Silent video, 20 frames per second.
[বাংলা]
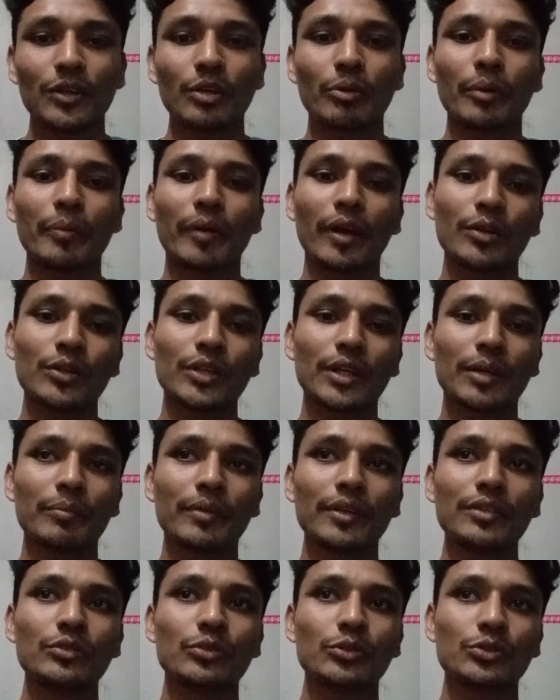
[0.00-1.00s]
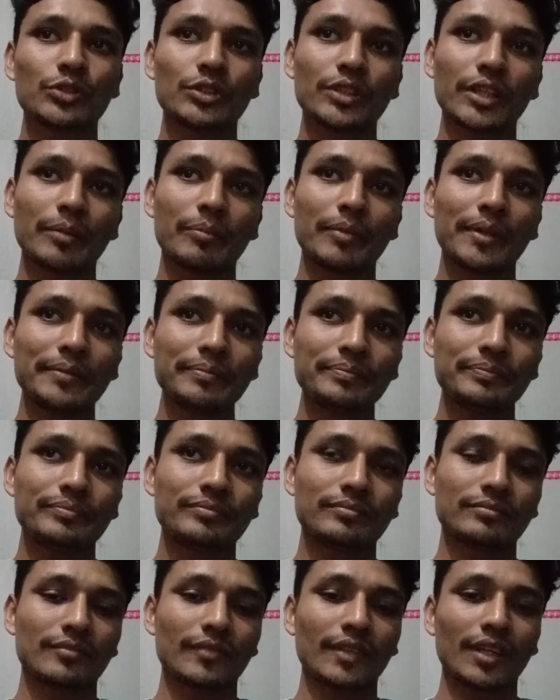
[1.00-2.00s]
সবাই ভালো থাকবেন সুস্থ থাকবেন
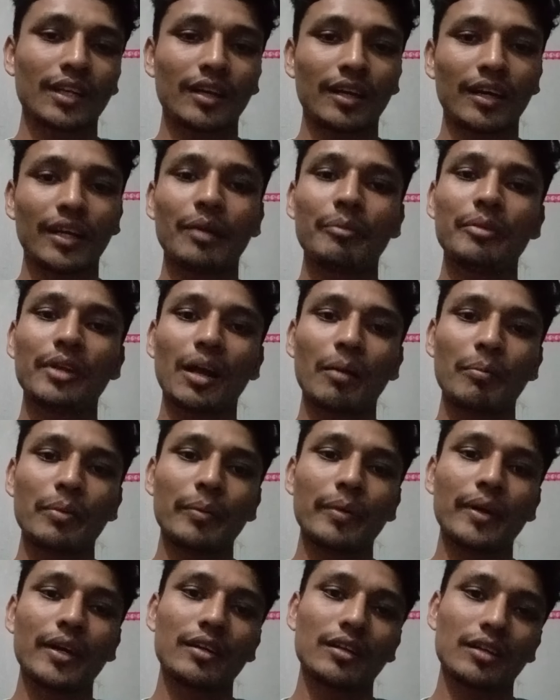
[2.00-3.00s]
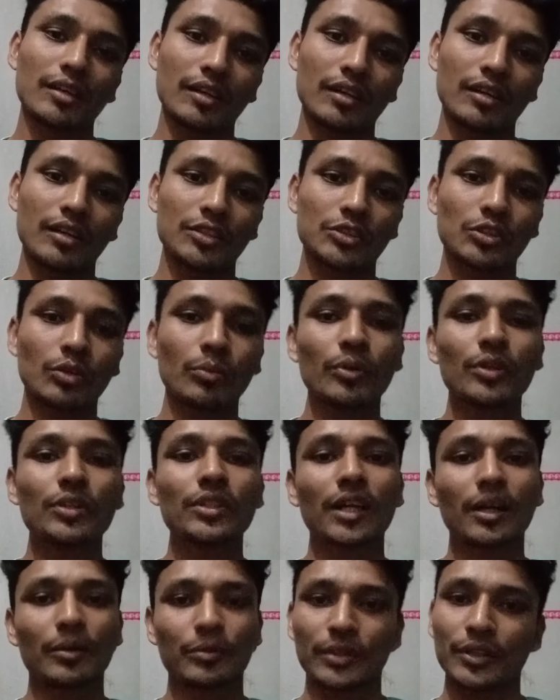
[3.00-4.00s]
আর আমি রাবি ভাইয়ের
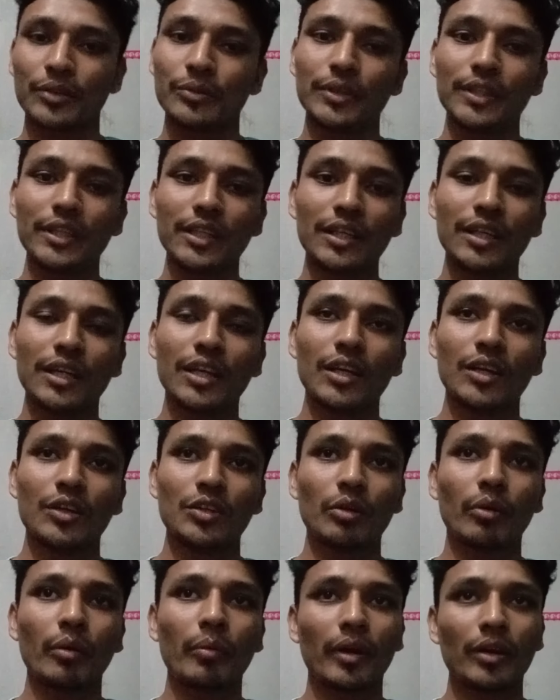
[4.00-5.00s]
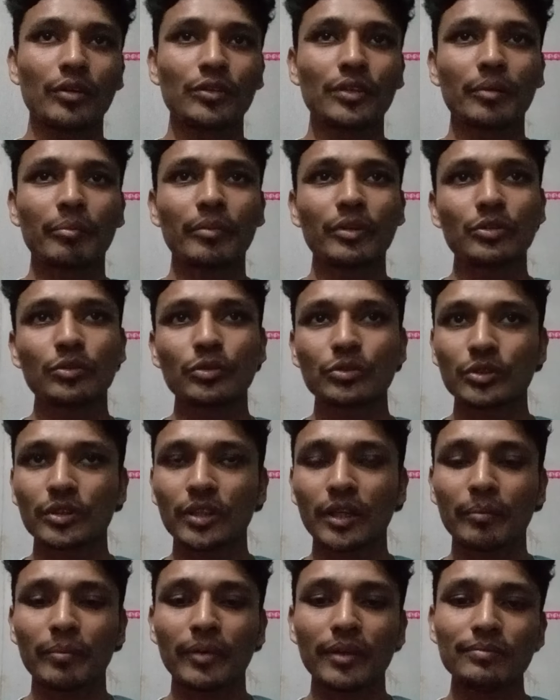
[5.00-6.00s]
সফলতা কামনা করি সবাই ভালো থাকবেন সুস্থ
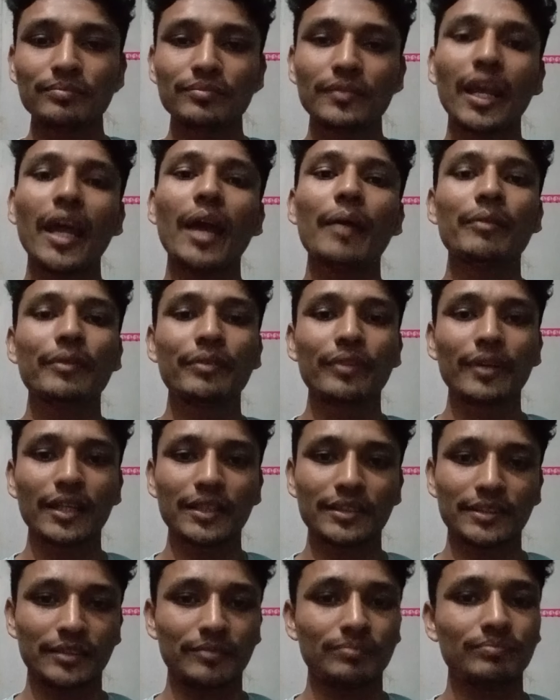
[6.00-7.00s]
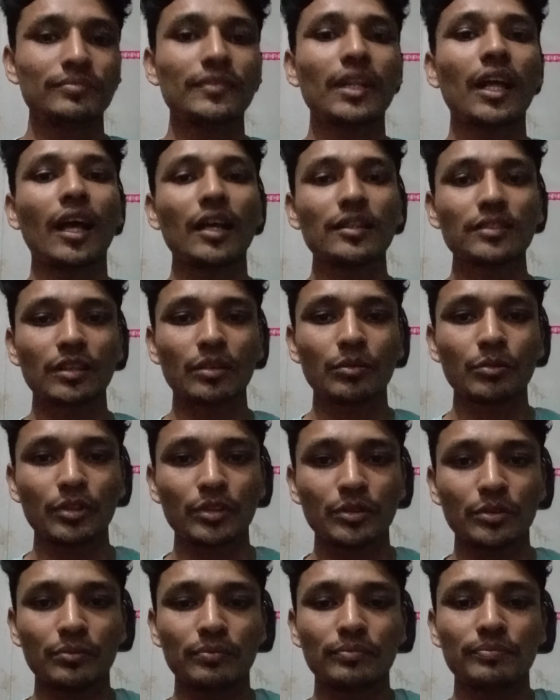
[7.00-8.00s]
থাকবেন হ্যাপি ফ্রিল্যান্সিং আসসালামু
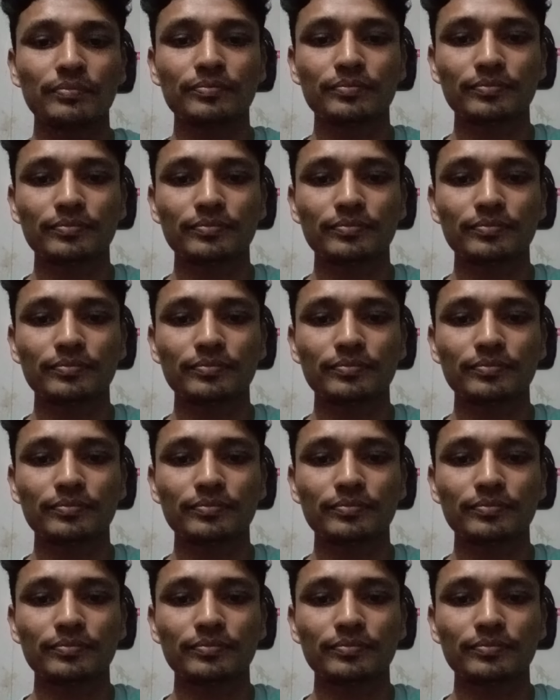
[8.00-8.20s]
আলাইকুম